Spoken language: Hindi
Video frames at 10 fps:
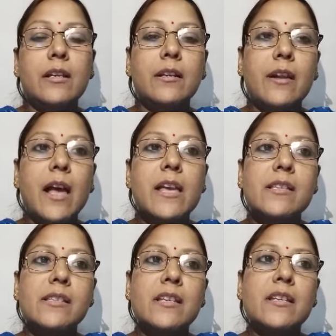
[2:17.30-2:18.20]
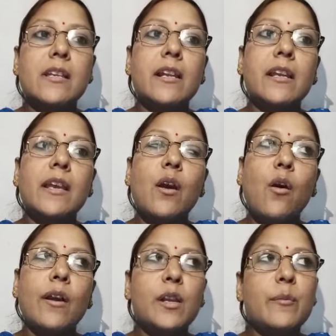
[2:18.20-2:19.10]
ड्राई स्किन के लिए
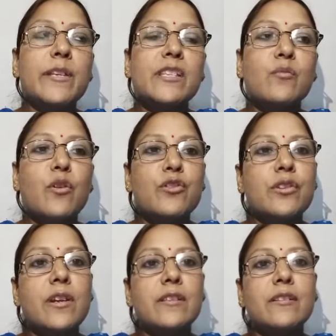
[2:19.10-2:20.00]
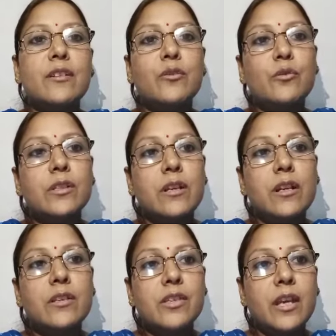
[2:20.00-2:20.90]
ऑयल बेस्ड मॉइस्चराइज़र यूज़
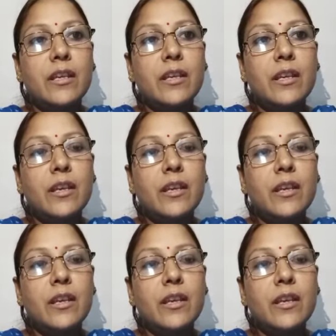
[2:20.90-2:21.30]
करना चाहिए